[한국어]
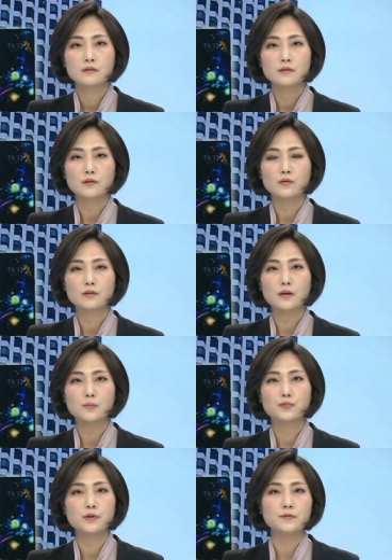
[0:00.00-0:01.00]
네, 그런데
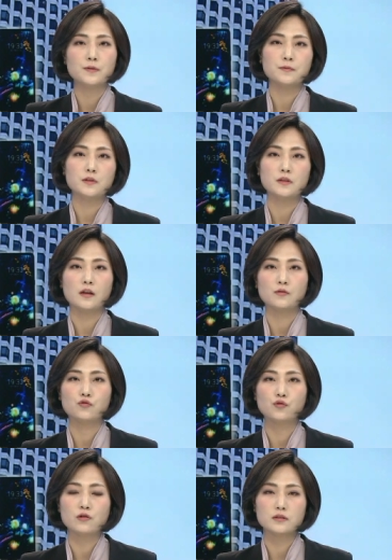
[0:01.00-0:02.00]
V50의
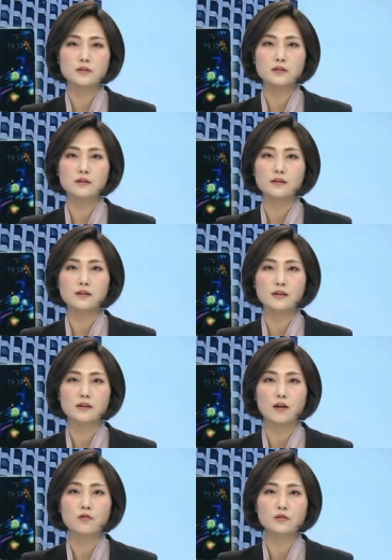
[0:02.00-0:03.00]
듀얼 스크린이
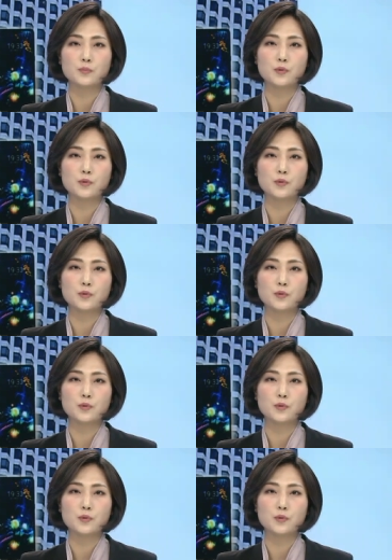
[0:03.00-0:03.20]
갤럭시